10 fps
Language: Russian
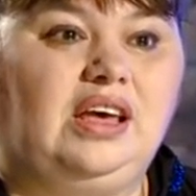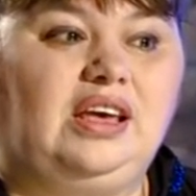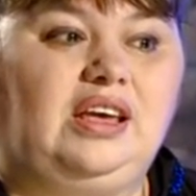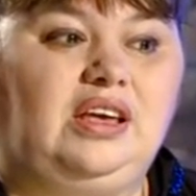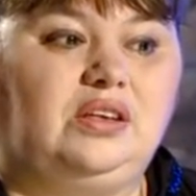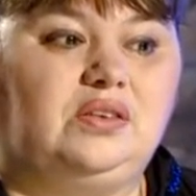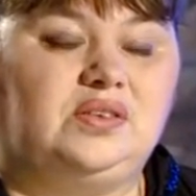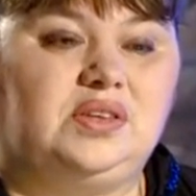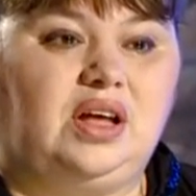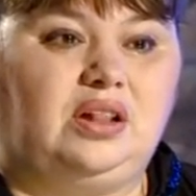И
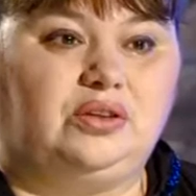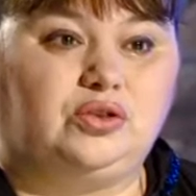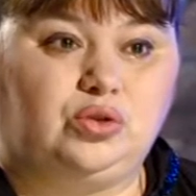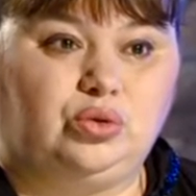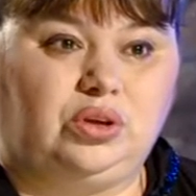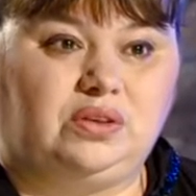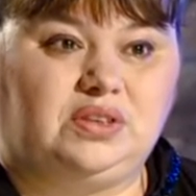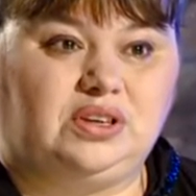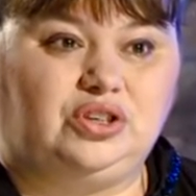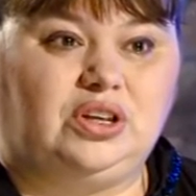зал стоя
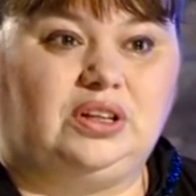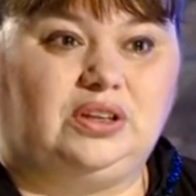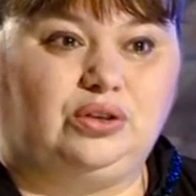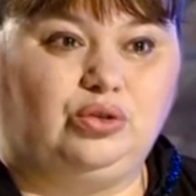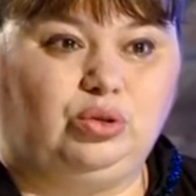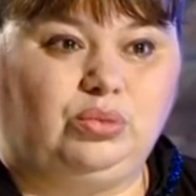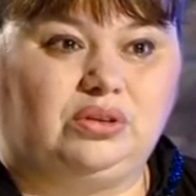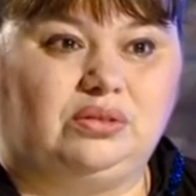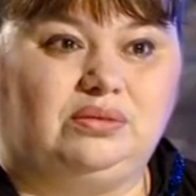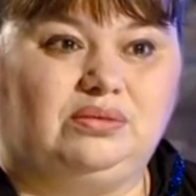встречал этот
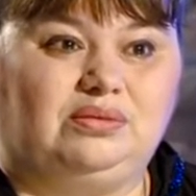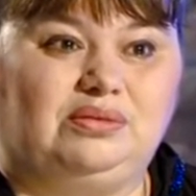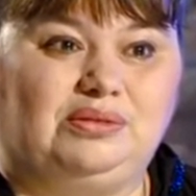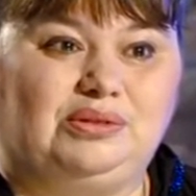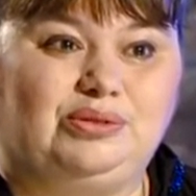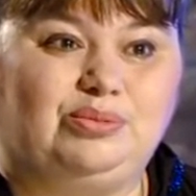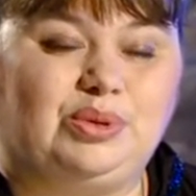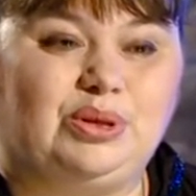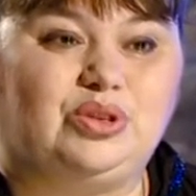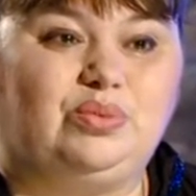номер, вот, ну,
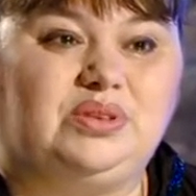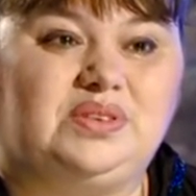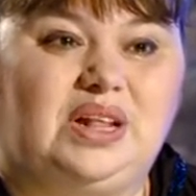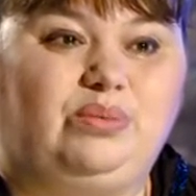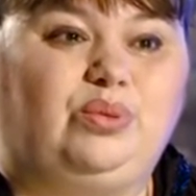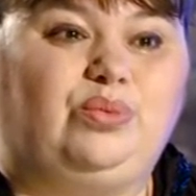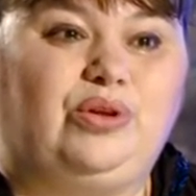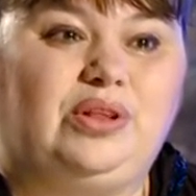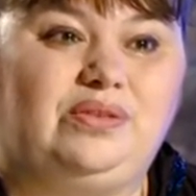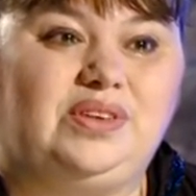потому что зал был
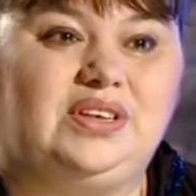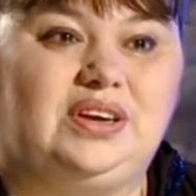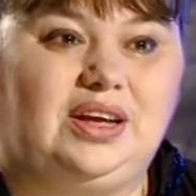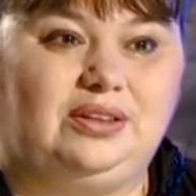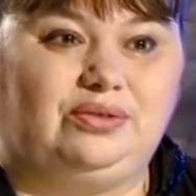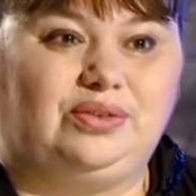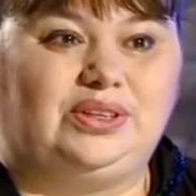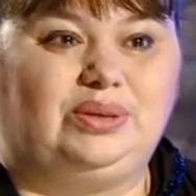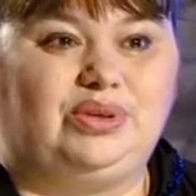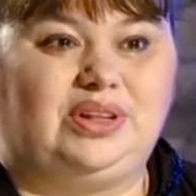полон ветеранов,
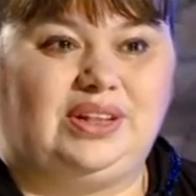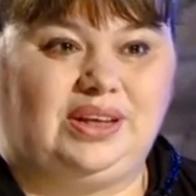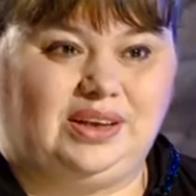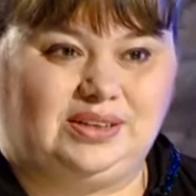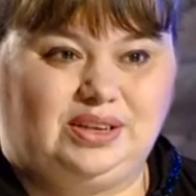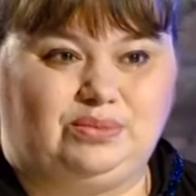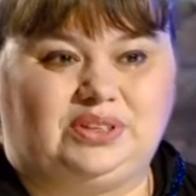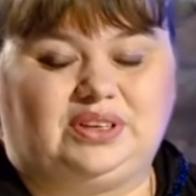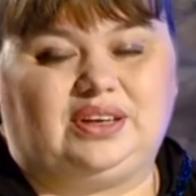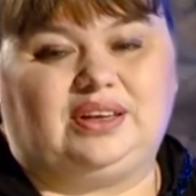это была для них тема
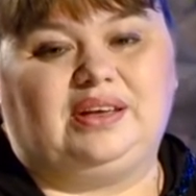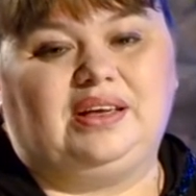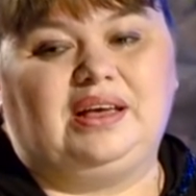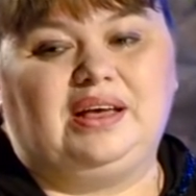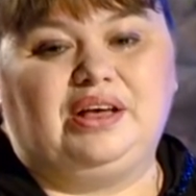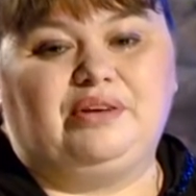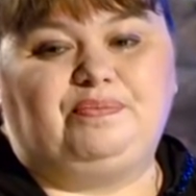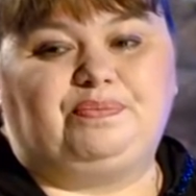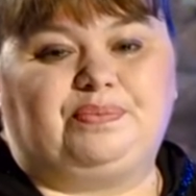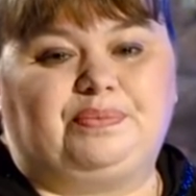такая.
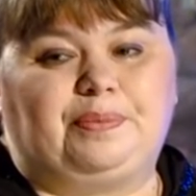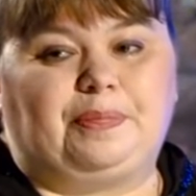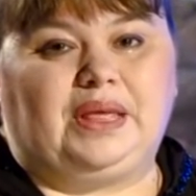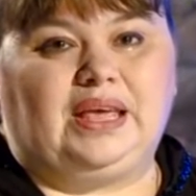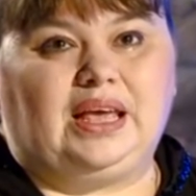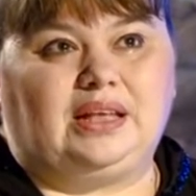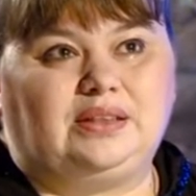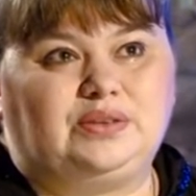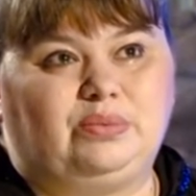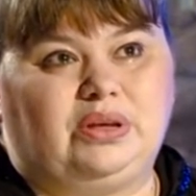И я
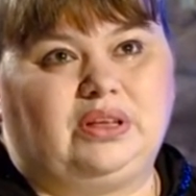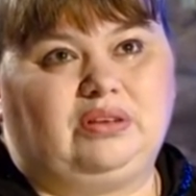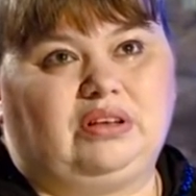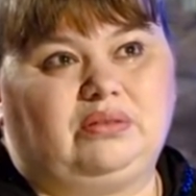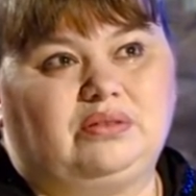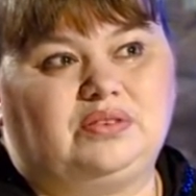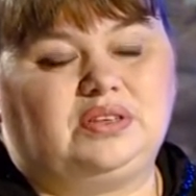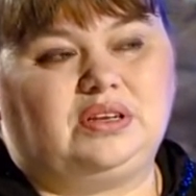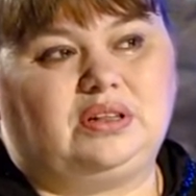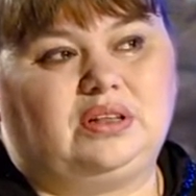для себя так э,
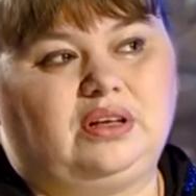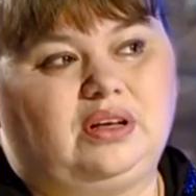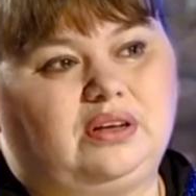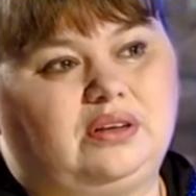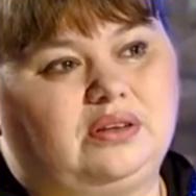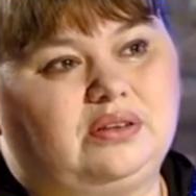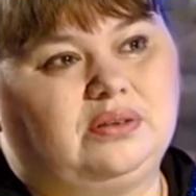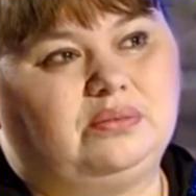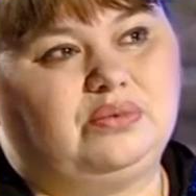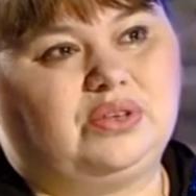сделала как,
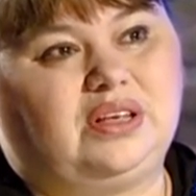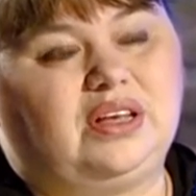сказать,